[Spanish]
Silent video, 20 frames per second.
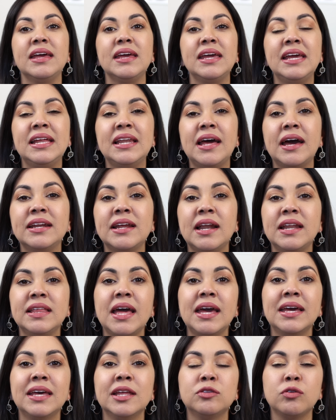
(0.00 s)
Y la
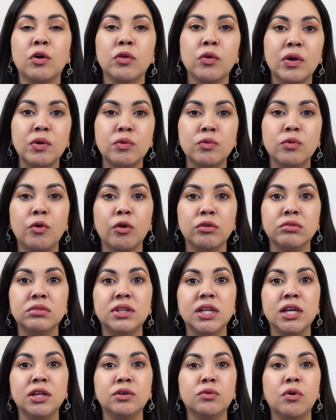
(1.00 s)
realidad es que todo es un
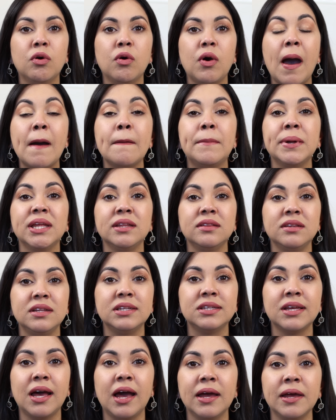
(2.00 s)
continuo
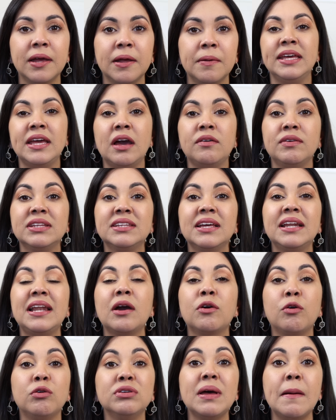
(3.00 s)
aprendizaje y a veces
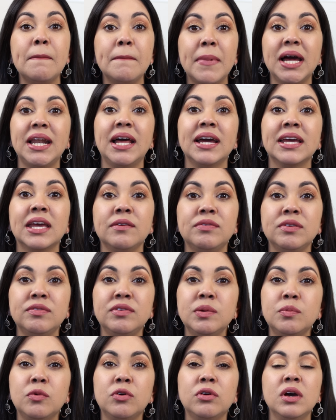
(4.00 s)
las cosas malas que
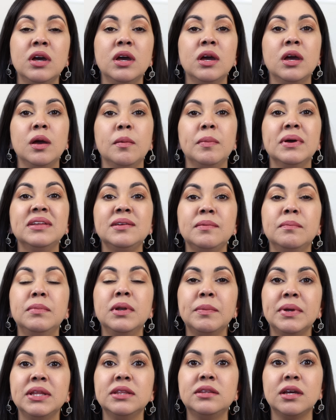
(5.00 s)
vivimos pues
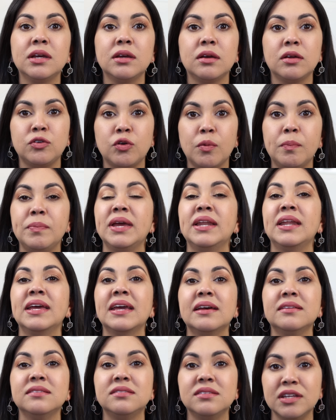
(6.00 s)
simplemente nos
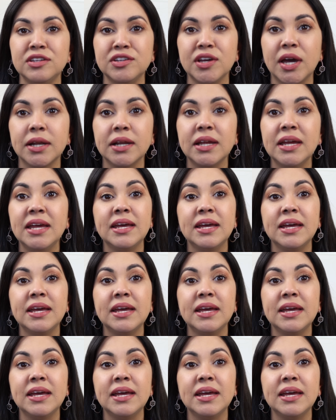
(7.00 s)
vienen a enseñar.